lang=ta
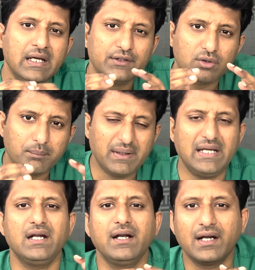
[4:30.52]
இதோட
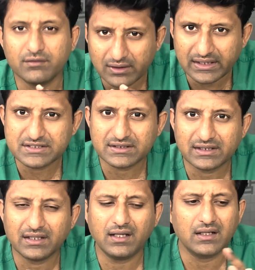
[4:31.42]
மெயினான அட்வான்டேஜ்
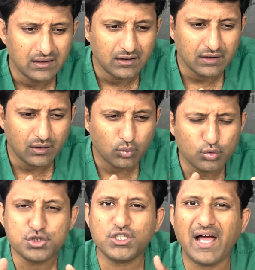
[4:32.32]
என்னென்னா
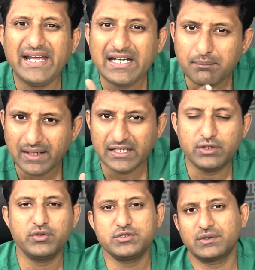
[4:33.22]
கொஞ்சம் ஹை டிமாண்ட்
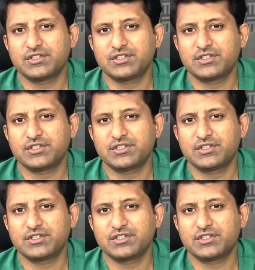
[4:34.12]
இண்டிவிஜுவல்ஸ்